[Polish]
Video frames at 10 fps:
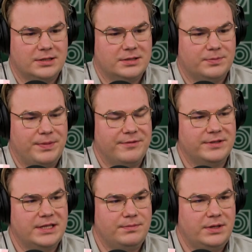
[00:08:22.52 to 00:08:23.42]
z
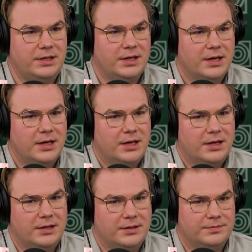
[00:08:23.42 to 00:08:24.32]
pewnymi
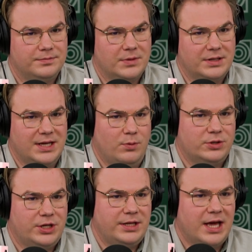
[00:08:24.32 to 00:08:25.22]
Y,
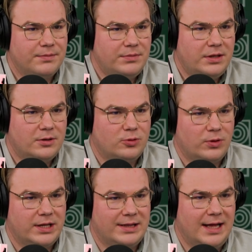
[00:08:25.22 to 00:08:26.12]
założeniami,
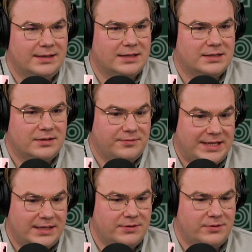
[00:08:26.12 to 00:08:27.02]
które dla nas
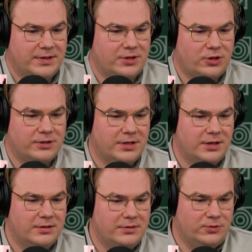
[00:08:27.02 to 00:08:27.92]
wtedy w
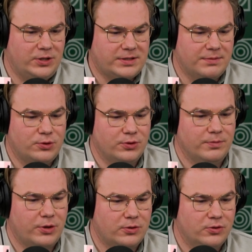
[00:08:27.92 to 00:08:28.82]

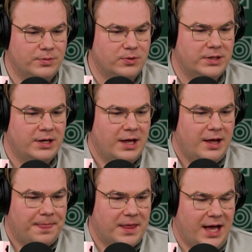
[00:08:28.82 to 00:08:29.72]
2022 roku były y,
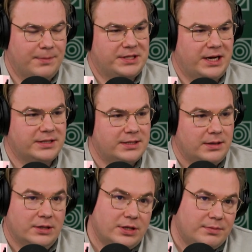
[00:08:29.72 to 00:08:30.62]
oczywiste. abstrakcyjne.
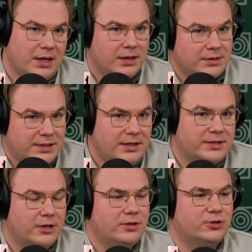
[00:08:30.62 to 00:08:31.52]
Znaczy, y, z jednej
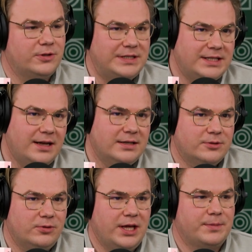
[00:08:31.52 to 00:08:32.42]
strony oczywiste, ale z
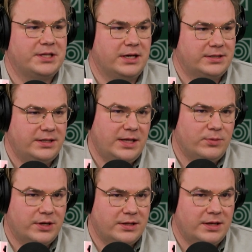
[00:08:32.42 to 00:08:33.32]
drugiej abstrakcyjne,
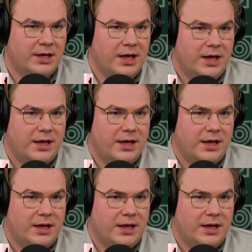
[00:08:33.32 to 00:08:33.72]
bo kiedy